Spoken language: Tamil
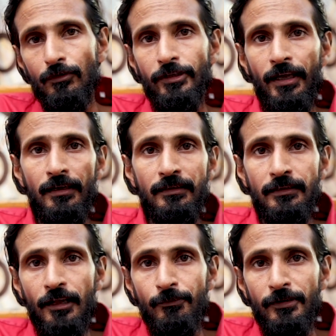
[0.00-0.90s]
உதயநிதி
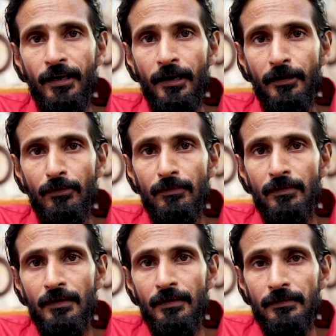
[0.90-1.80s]
தரப்புக்கு கட்டணம்
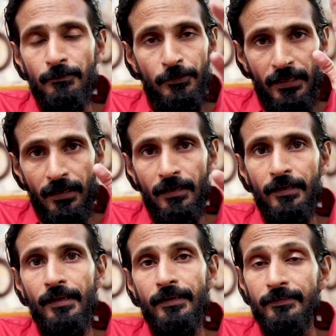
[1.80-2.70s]
இப்படிலாம்
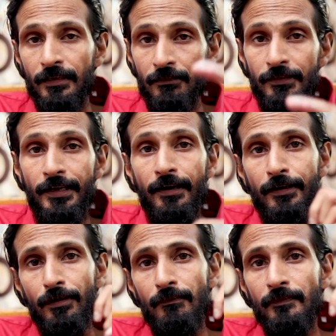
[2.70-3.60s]
நிறைய இருக்குது செல்விக்கு
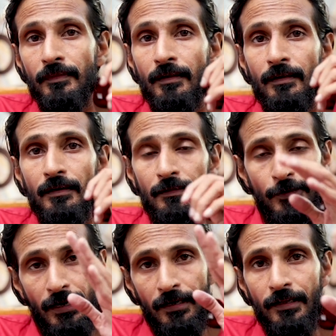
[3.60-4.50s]
கட்டணம்
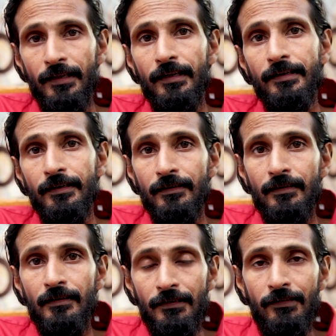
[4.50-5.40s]
இப்படிலாம் நிறைய இருக்குது
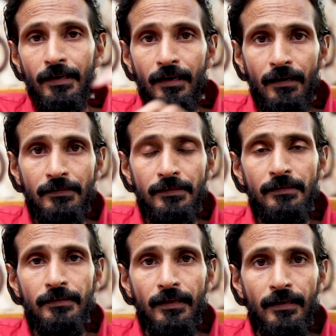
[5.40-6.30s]
இவங்கெல்லாம் வந்து
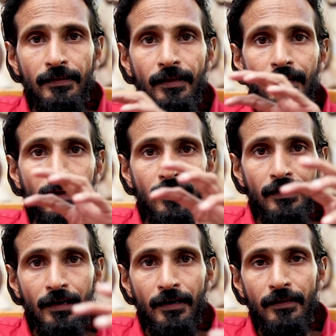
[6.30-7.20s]
இதை இதையெல்லாம்
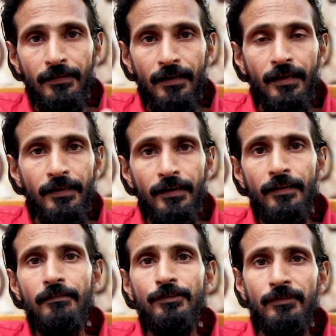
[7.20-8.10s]
கடை இதெல்லாம்
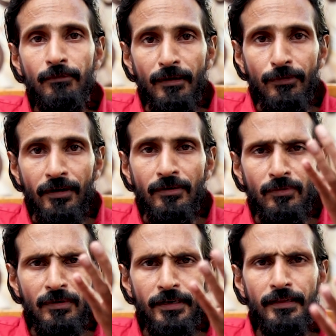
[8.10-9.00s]
எங்கேருந்து வசூல் பண்ண போகிறாங்க
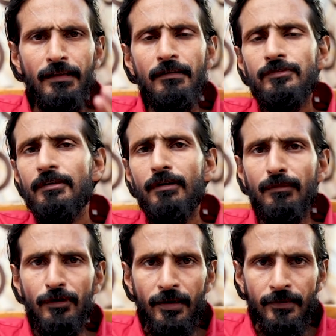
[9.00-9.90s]
உங்கள்கிட்ட தான் வசூல்
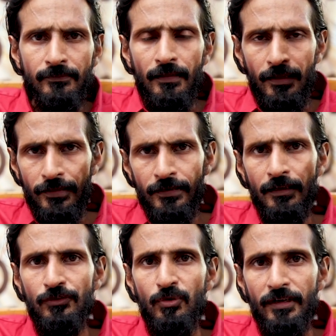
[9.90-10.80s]
பண்ண போகிறாங்க எதுக்கு
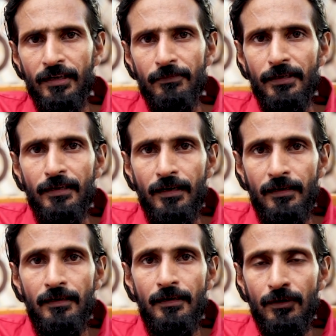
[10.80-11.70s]
நான் சொல்கிறேன் அப்படின்னா
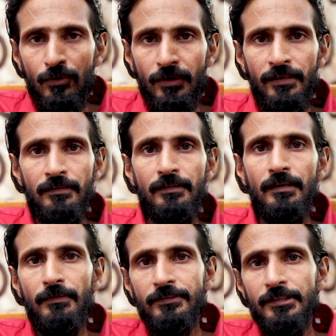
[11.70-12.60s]

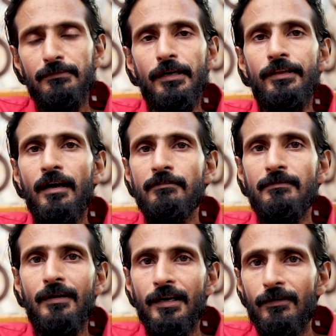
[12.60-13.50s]
குறைந்தபட்ச
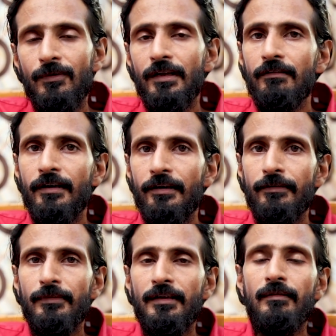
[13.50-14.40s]
மனிதாபிமானம் கூட
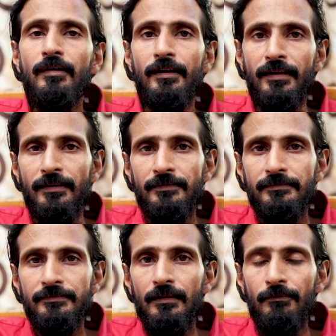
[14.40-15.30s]
இவர்களிடம் இல்லை பாருங்கள்
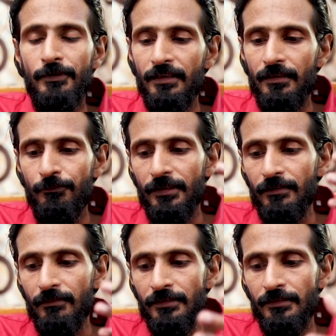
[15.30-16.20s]
இப்படி இப்படி
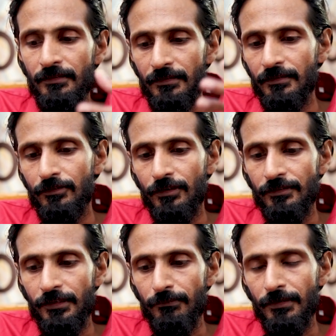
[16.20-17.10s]
வந்து இவங்க
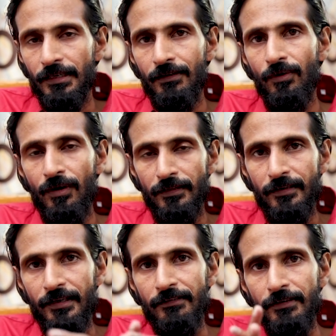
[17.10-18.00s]
வந்து எம்எல்ஏ
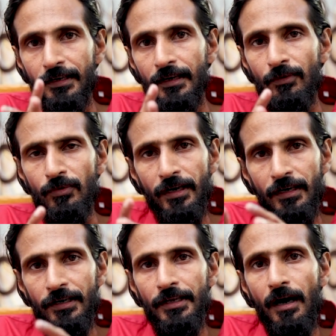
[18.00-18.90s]
உட்காந்துருக்க இவங்க
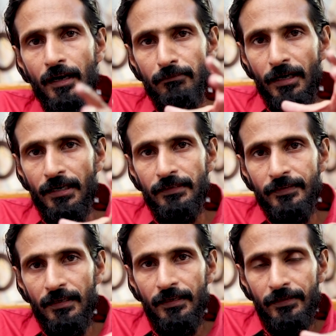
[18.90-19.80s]
உடனடியாக மக்கள்
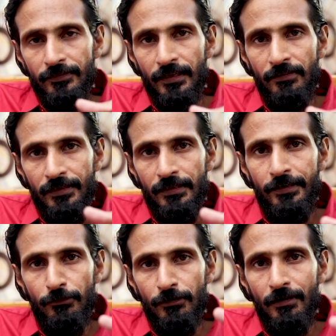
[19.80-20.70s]
சேவை சேவையில்
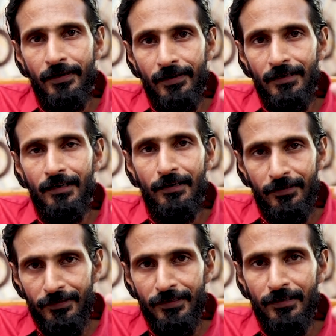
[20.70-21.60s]
ஈடுபடுவார்கள்
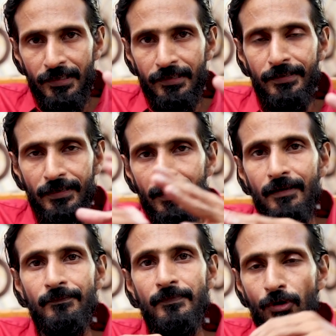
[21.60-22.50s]
என்று நீங்கள் நினைக்கிறீங்களா
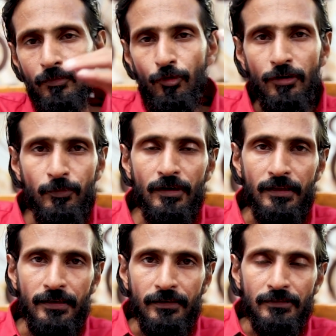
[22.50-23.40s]
ஒரு பொறுப்புள்ள
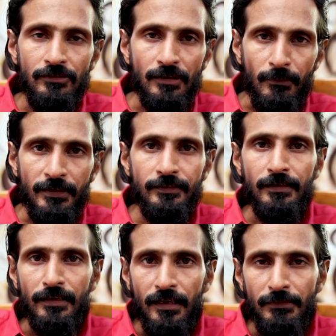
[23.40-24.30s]
இன்றைக்கி வந்து ஒரு
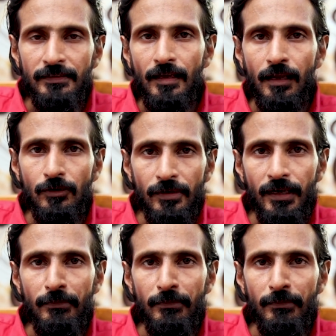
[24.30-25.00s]
அமைச்சருங்க மின்சாரத்துறை